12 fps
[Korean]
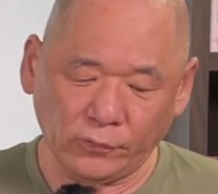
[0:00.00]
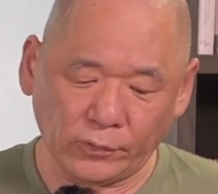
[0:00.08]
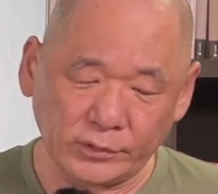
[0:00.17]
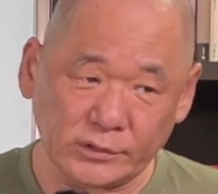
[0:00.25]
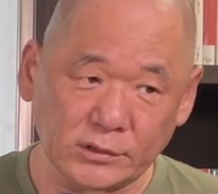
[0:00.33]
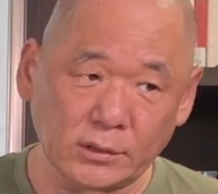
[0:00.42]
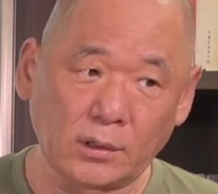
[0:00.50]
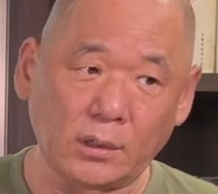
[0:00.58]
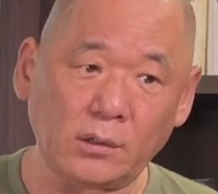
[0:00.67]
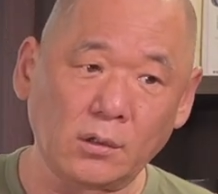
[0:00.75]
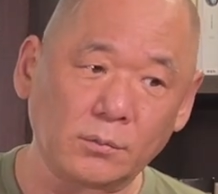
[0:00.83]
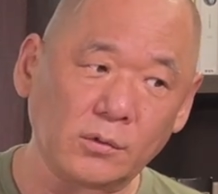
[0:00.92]
그런지
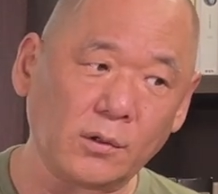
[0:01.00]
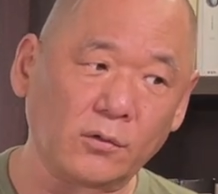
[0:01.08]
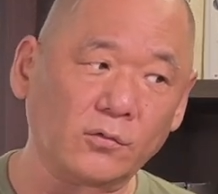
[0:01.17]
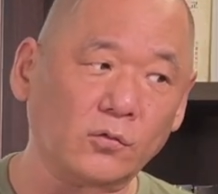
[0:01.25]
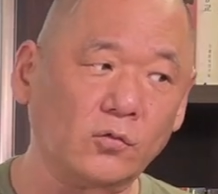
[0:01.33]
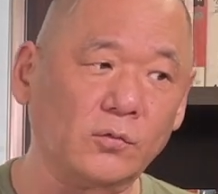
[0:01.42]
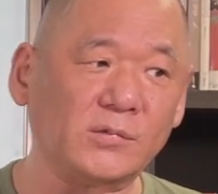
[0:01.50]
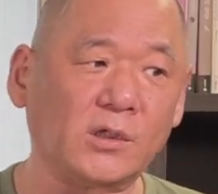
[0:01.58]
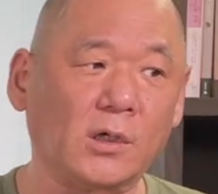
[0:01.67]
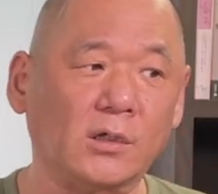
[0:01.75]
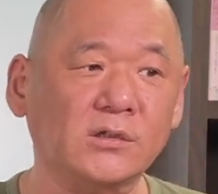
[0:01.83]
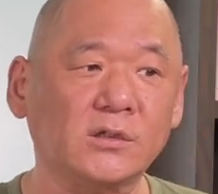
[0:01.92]
여러분께서도 좀 잘
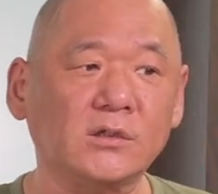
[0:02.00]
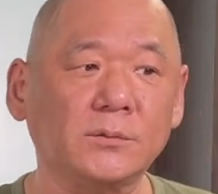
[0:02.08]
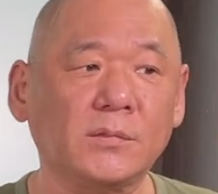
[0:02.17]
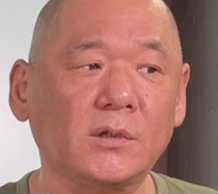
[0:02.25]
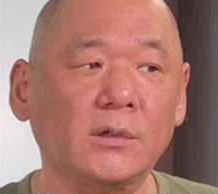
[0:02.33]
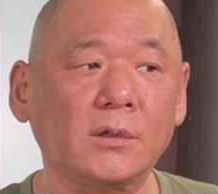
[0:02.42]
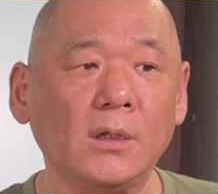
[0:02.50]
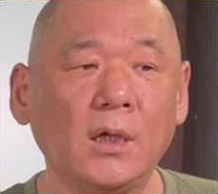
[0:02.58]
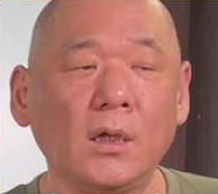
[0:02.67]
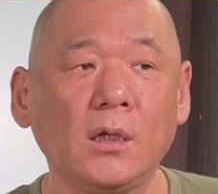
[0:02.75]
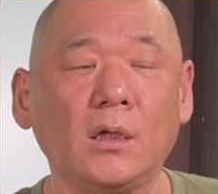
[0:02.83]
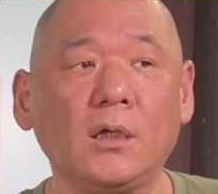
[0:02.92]
아시지만
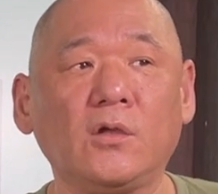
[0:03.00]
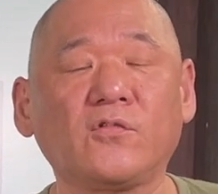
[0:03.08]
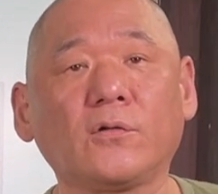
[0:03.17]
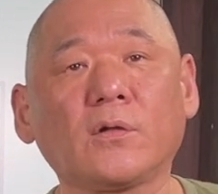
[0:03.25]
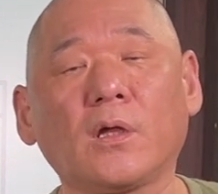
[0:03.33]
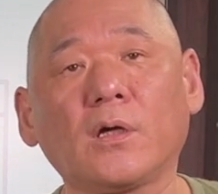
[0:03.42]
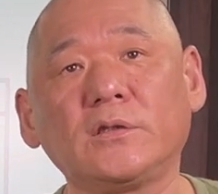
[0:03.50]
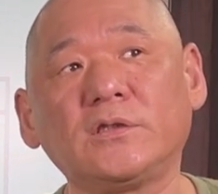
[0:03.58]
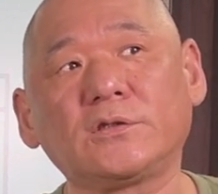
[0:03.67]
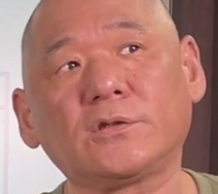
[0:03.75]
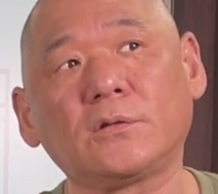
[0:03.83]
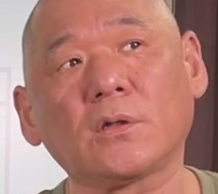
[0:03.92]
이 이성계가 이제
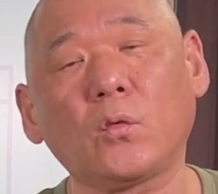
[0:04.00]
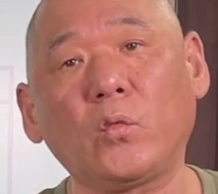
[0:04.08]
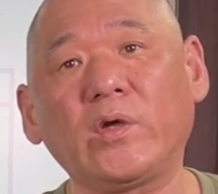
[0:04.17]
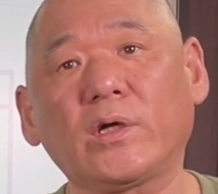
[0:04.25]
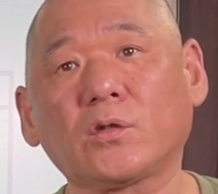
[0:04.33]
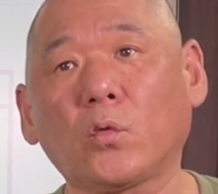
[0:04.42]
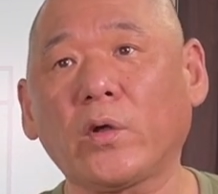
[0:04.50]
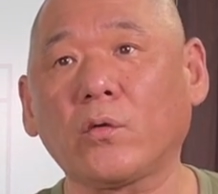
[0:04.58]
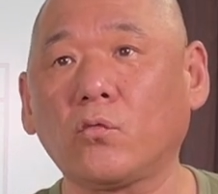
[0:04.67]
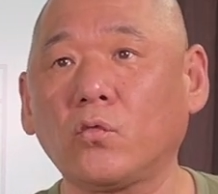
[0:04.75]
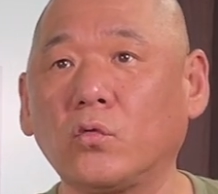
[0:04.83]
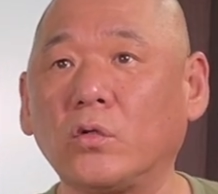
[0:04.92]
저기 위아도
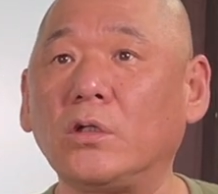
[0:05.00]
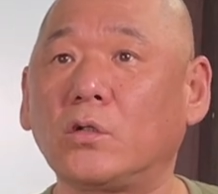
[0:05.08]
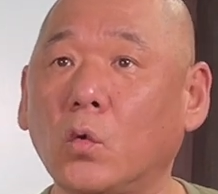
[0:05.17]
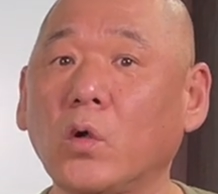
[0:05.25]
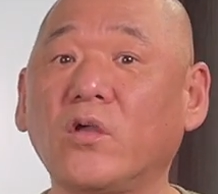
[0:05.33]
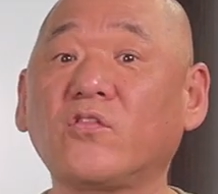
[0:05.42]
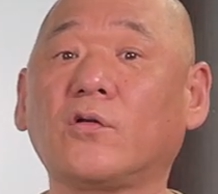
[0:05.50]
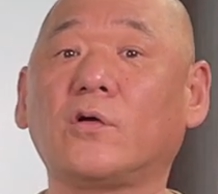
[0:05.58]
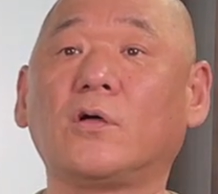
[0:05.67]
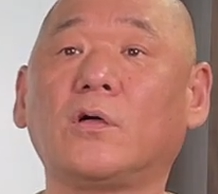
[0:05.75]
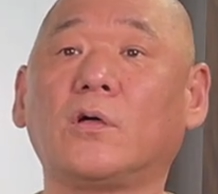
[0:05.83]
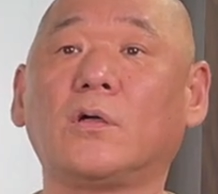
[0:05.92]
회군을
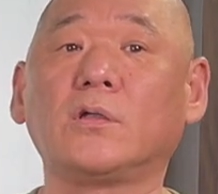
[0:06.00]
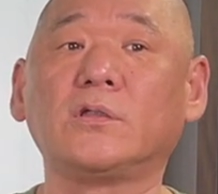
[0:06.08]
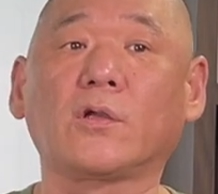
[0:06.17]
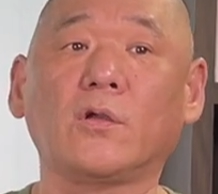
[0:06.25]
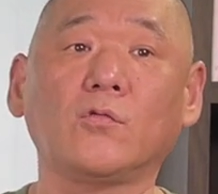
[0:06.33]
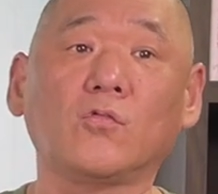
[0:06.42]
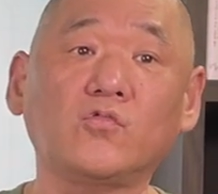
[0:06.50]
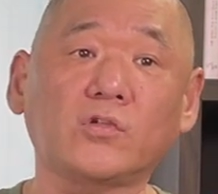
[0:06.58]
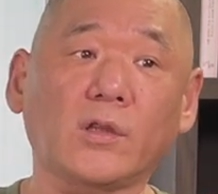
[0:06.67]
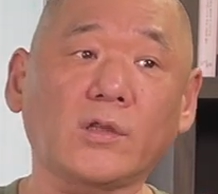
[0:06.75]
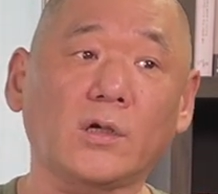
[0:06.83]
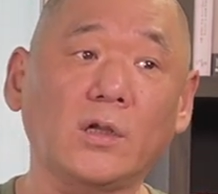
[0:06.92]
통해서 이제 결국
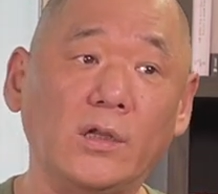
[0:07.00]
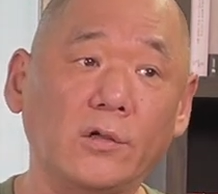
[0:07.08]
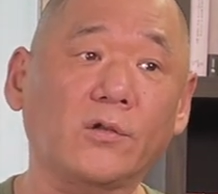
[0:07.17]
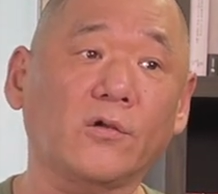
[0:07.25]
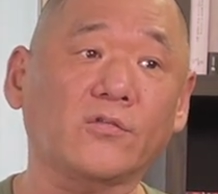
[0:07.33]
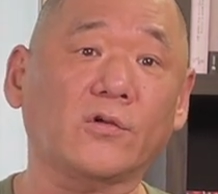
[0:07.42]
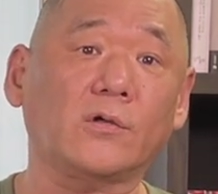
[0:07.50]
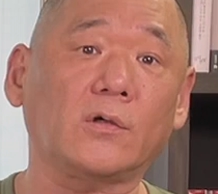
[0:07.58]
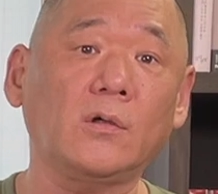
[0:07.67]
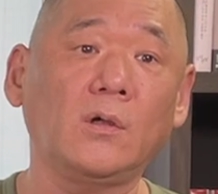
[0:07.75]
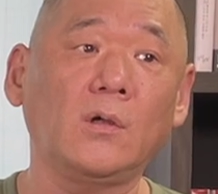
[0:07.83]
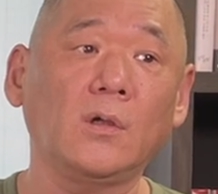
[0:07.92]
쿠데타를
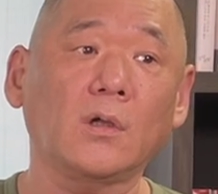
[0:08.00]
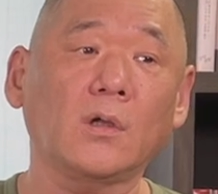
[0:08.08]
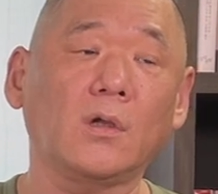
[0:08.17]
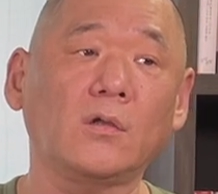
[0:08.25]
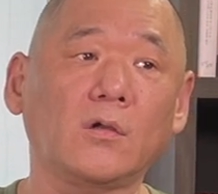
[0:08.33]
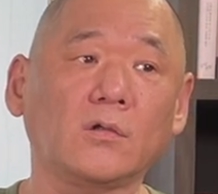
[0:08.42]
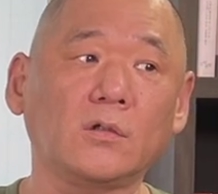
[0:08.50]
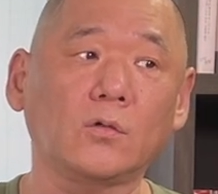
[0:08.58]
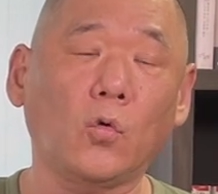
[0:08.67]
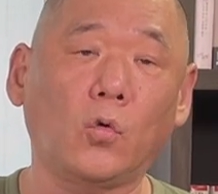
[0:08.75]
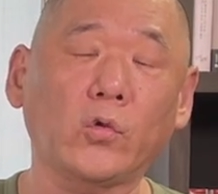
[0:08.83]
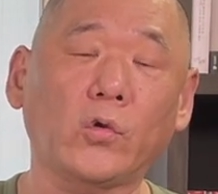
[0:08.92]
일으켜서 이게 이제 그
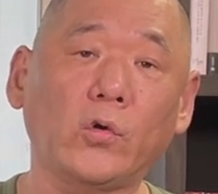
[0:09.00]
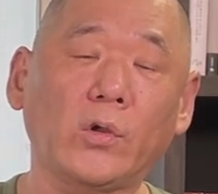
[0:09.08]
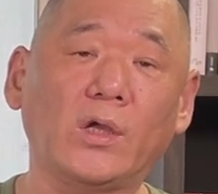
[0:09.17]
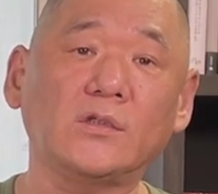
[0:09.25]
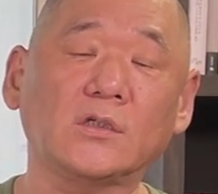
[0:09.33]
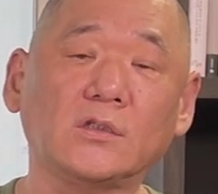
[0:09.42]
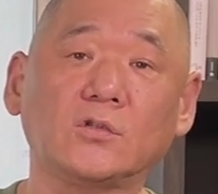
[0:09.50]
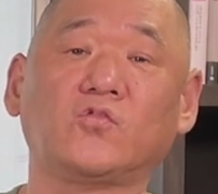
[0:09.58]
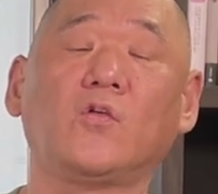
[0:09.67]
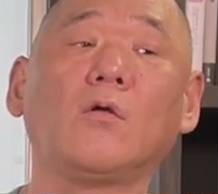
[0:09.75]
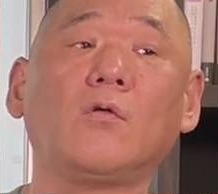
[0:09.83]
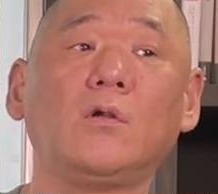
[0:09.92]
고려의 이제 그
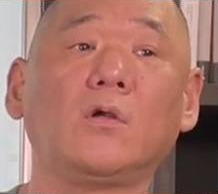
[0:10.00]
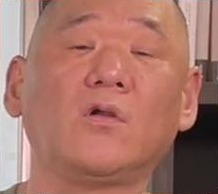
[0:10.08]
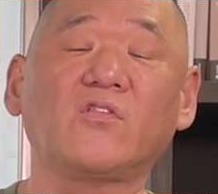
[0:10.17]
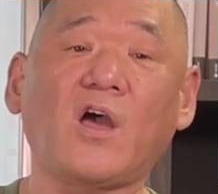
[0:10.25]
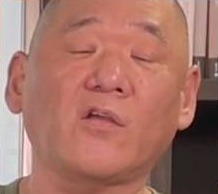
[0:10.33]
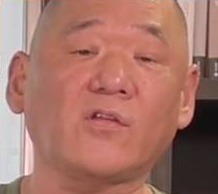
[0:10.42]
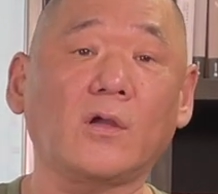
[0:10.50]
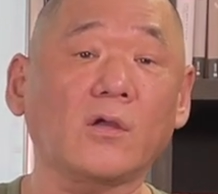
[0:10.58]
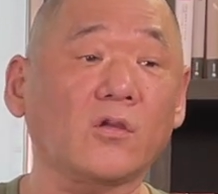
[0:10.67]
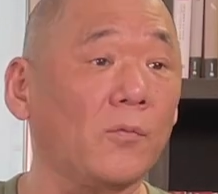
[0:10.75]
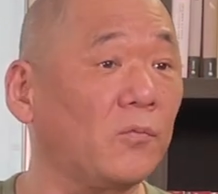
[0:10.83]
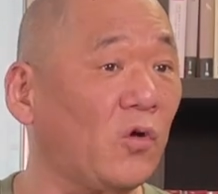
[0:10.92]
중앙 권력을 사실상
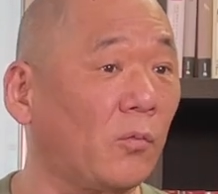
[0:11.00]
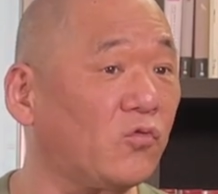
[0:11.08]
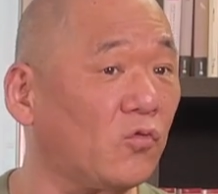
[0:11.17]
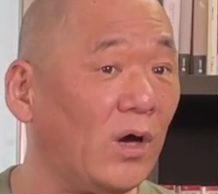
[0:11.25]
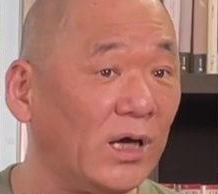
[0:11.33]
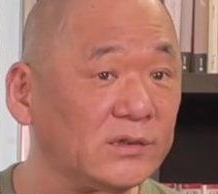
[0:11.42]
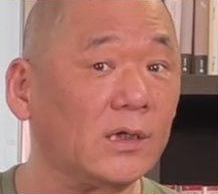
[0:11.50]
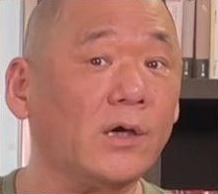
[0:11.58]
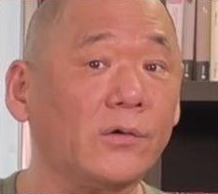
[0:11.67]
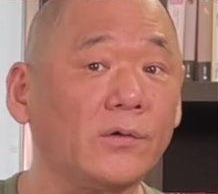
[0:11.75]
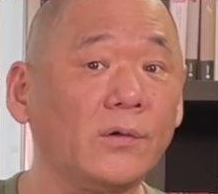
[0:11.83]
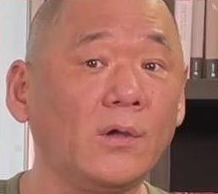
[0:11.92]
이렇게 좀 접수를
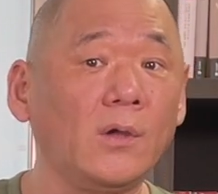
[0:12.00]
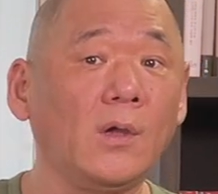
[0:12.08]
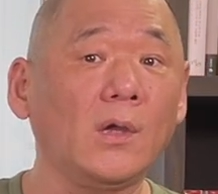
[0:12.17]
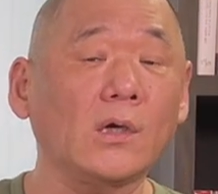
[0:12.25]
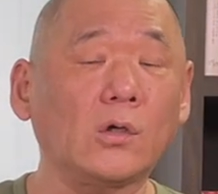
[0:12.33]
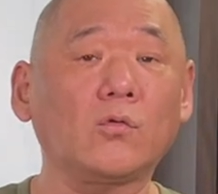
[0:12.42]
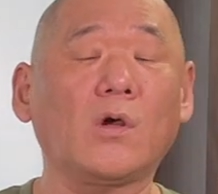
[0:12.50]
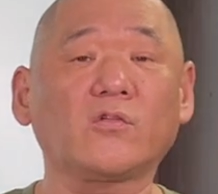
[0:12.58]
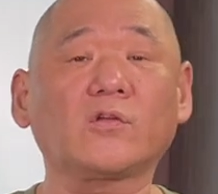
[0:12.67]
하잖아요. 그러고 나서